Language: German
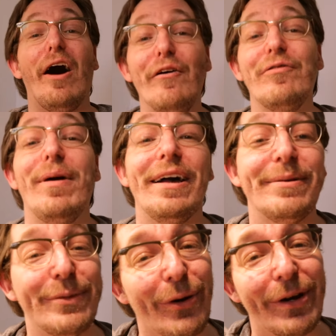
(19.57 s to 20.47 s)
auf
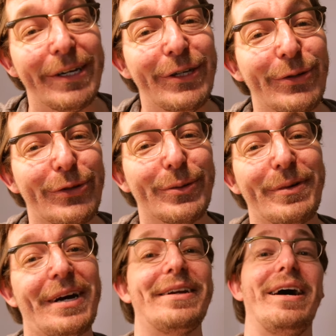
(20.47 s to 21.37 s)
meinem neuen
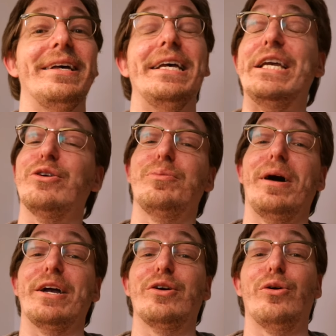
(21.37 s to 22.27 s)
YouTube-Kanal Ich um
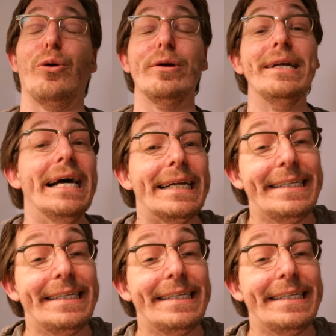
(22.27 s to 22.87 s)
mein Kron.